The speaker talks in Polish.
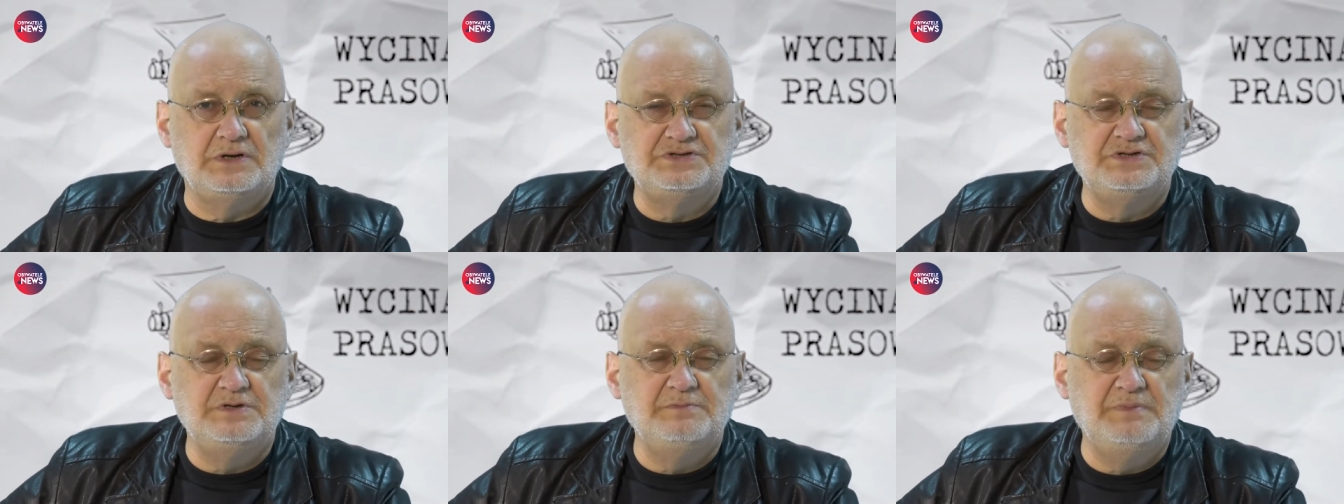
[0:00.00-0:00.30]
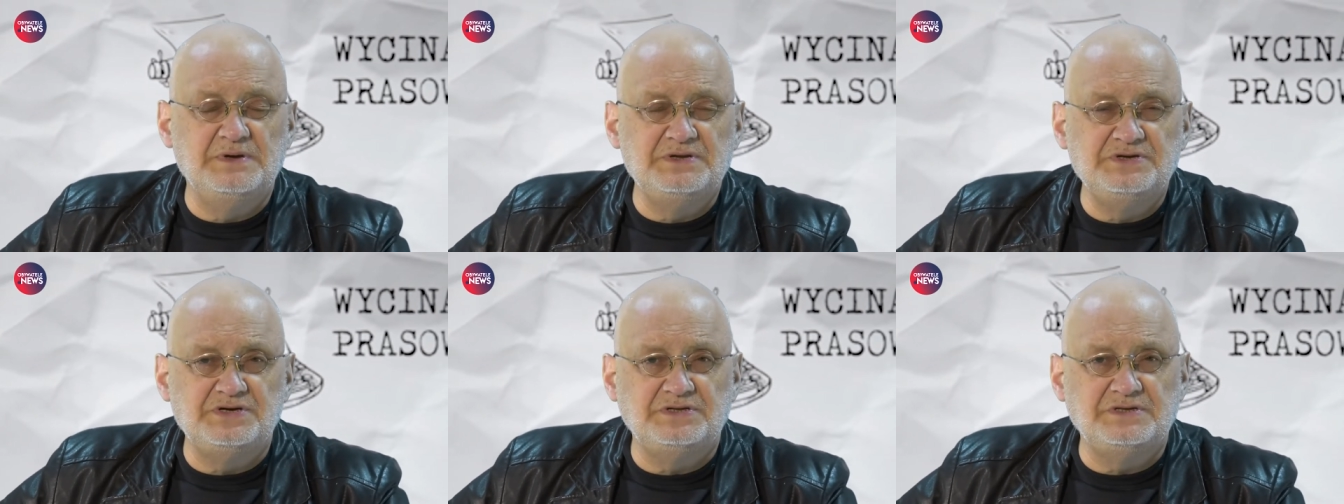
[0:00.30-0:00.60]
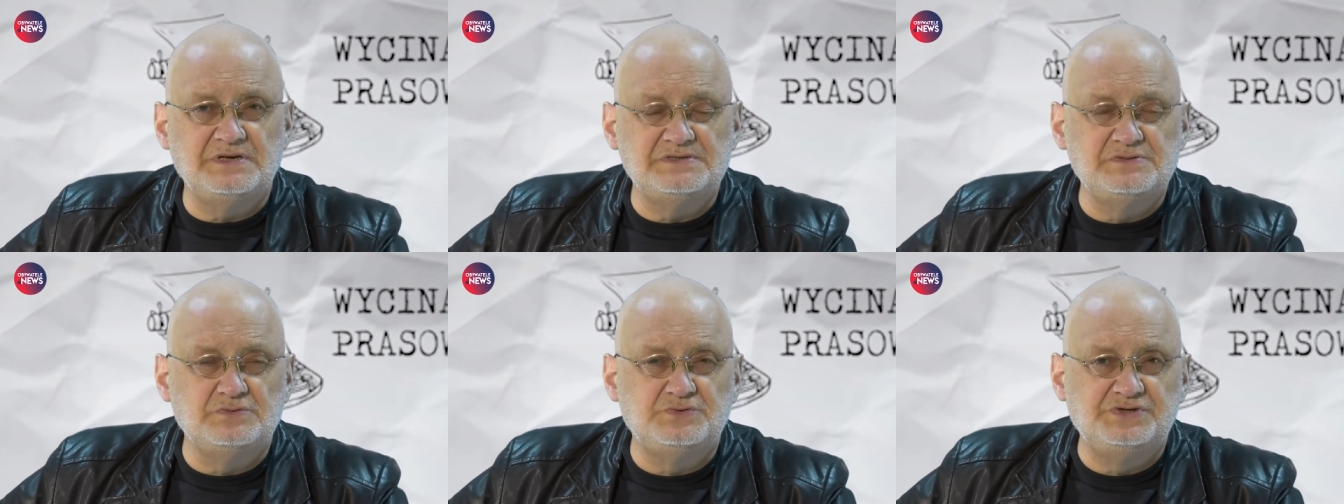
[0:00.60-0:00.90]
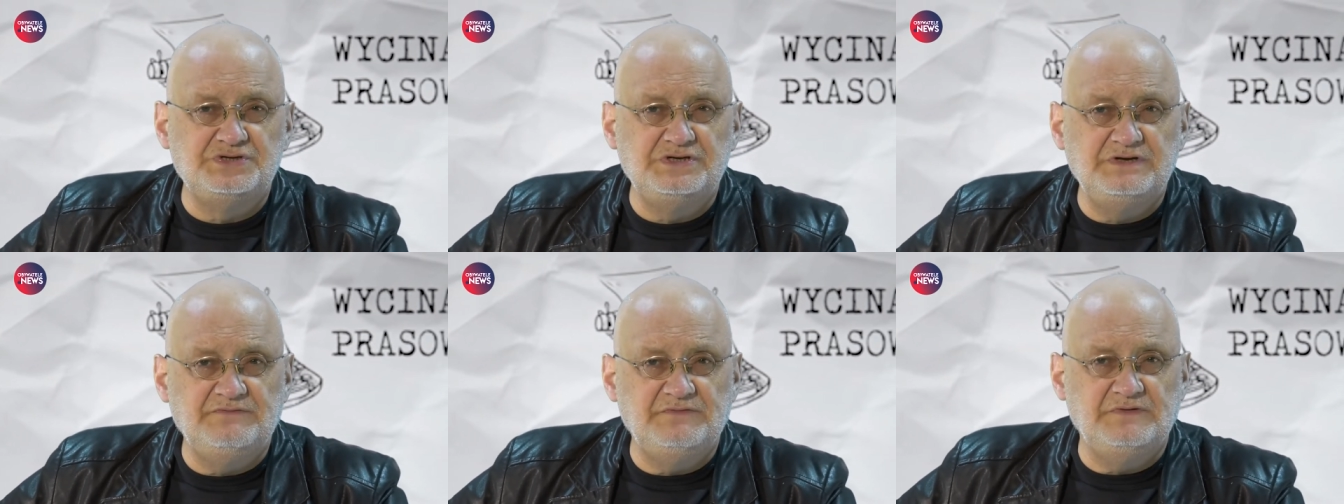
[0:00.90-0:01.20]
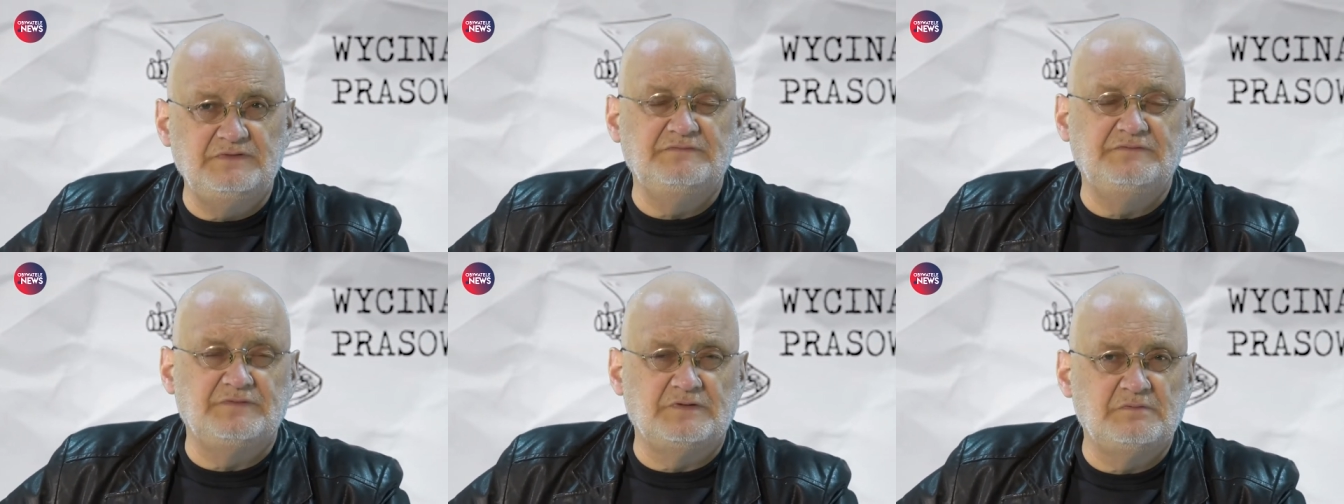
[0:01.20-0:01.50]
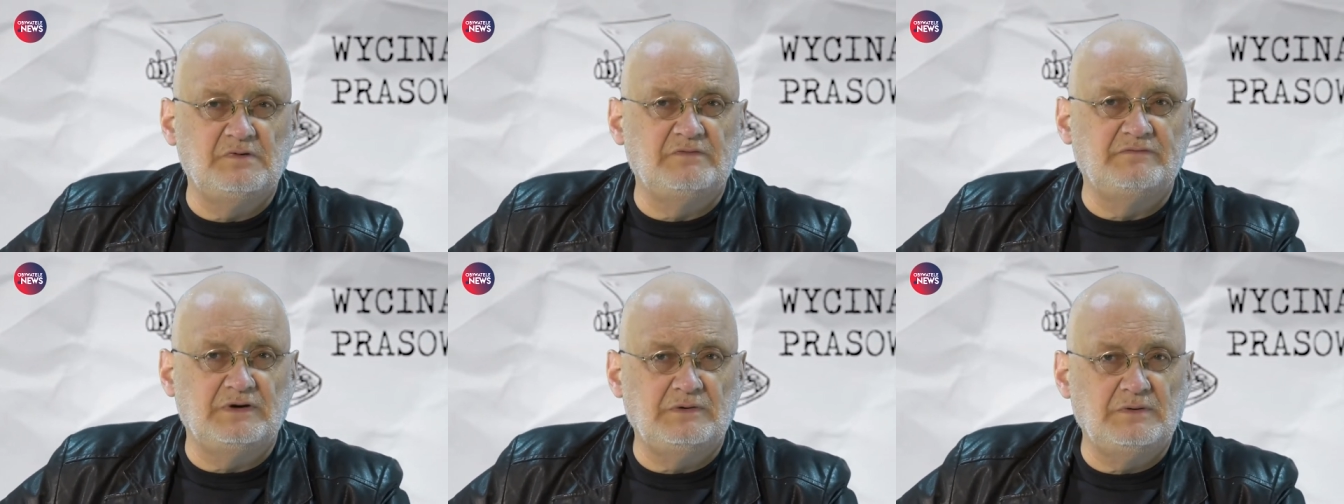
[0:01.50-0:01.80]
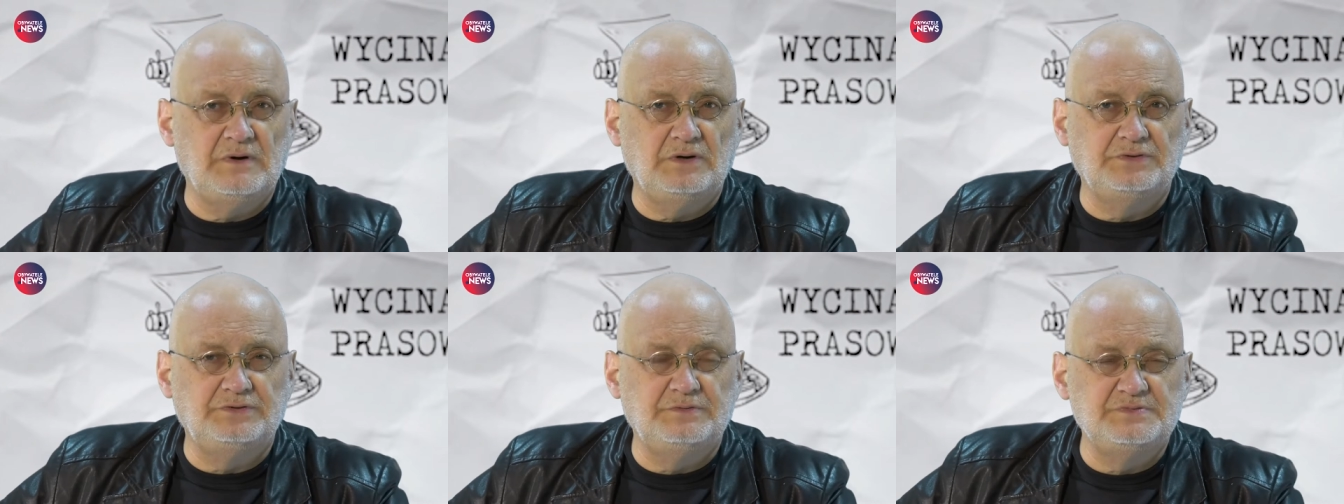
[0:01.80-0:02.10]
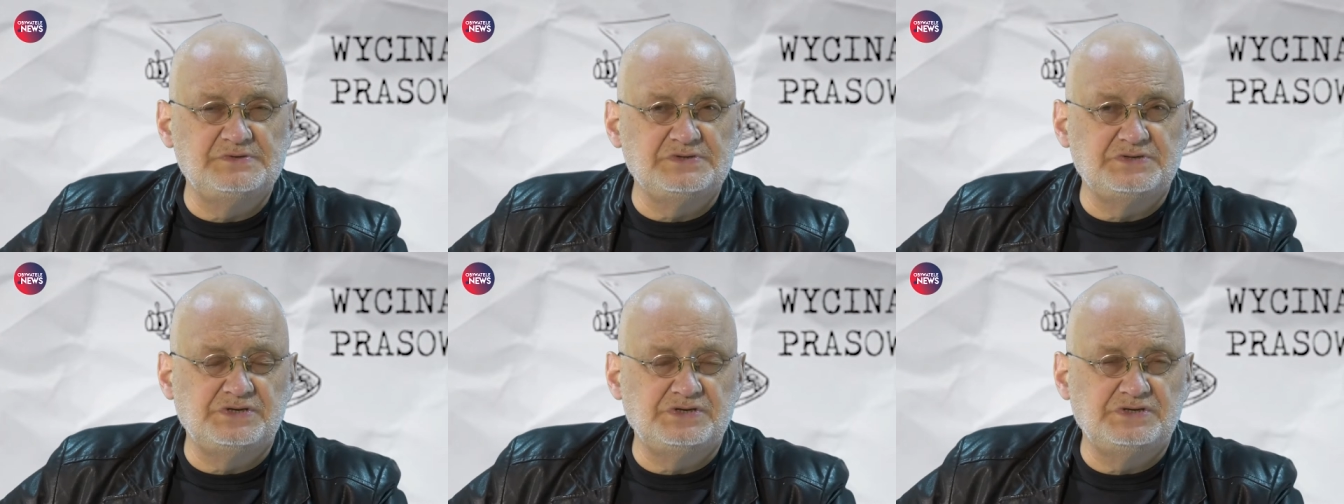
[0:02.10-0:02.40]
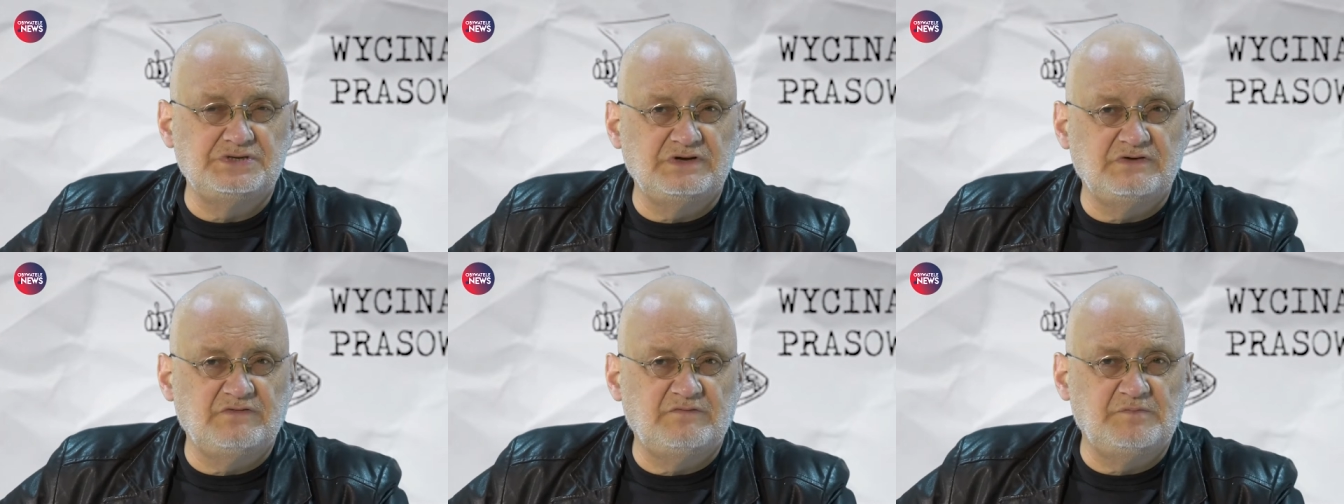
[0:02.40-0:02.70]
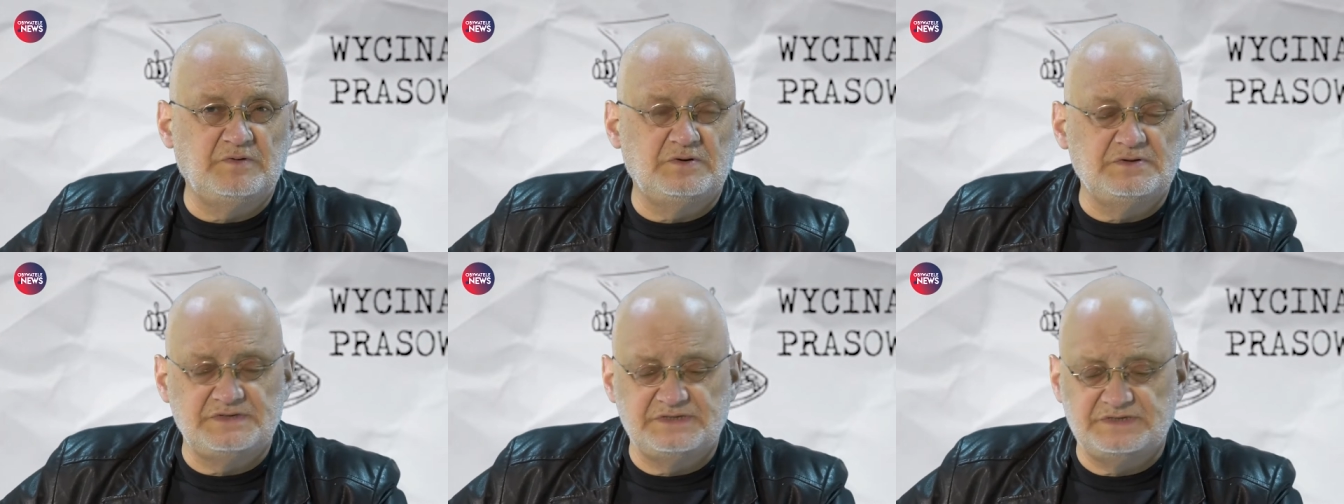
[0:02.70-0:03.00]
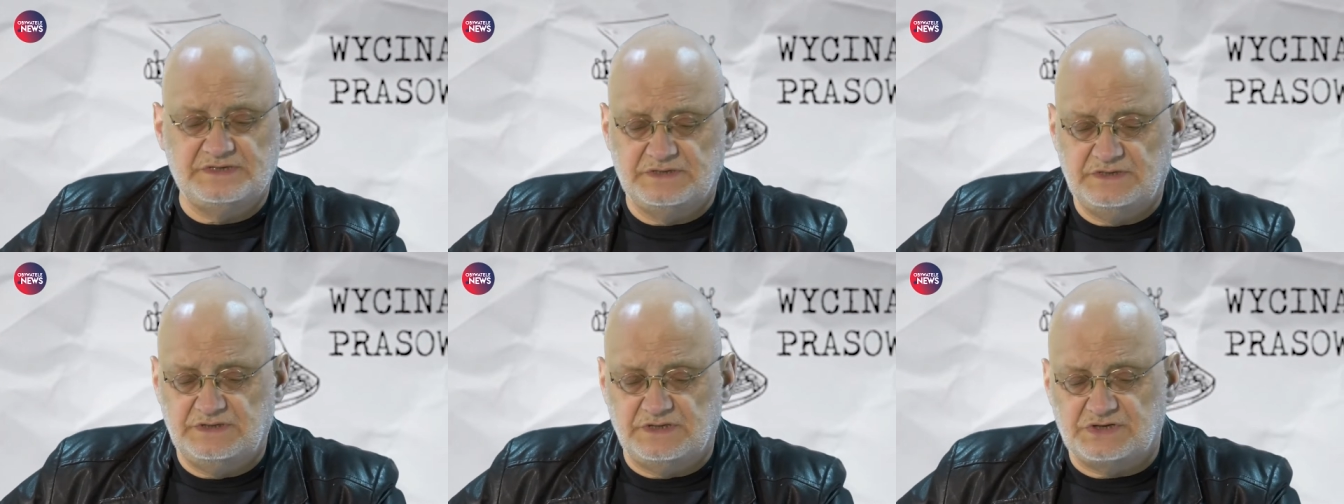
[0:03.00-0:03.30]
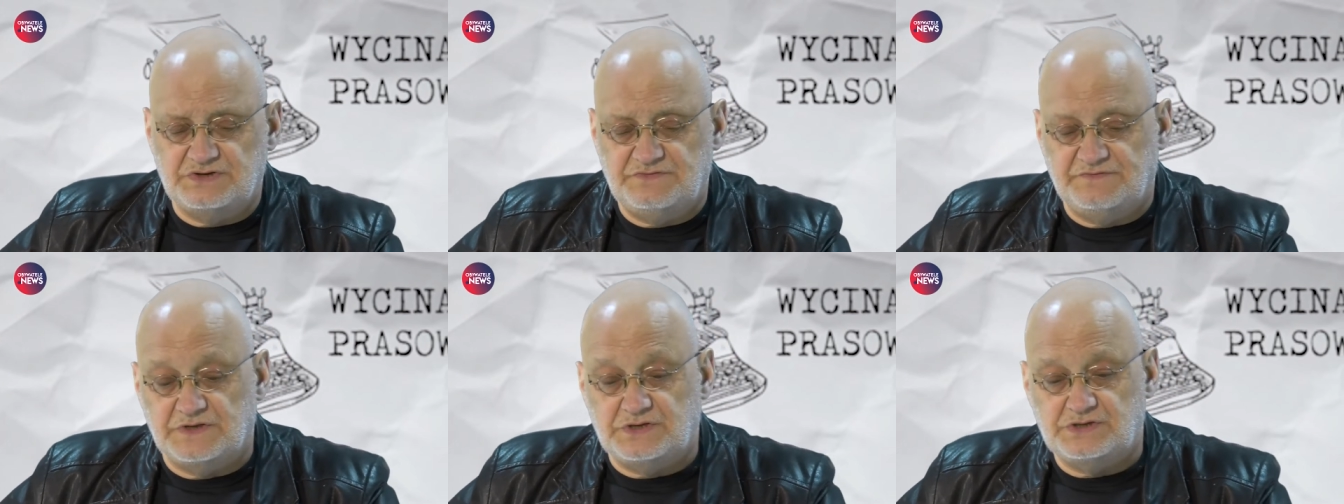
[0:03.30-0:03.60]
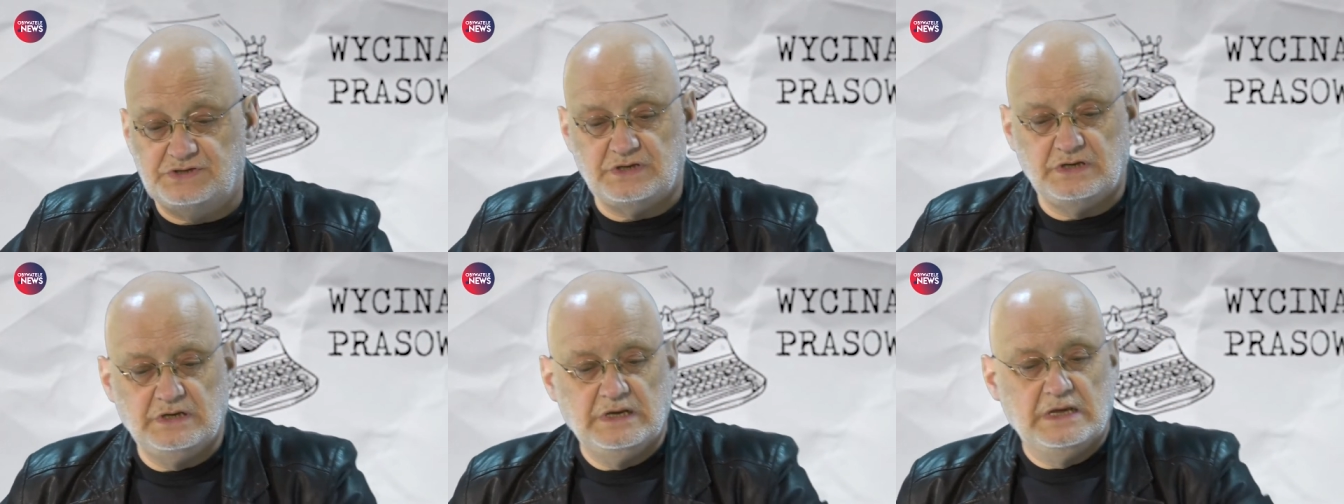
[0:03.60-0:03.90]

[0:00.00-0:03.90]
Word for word: czyli będzie nas uczciwie informowała o tym, co się dzieje w Polsce i na świecie.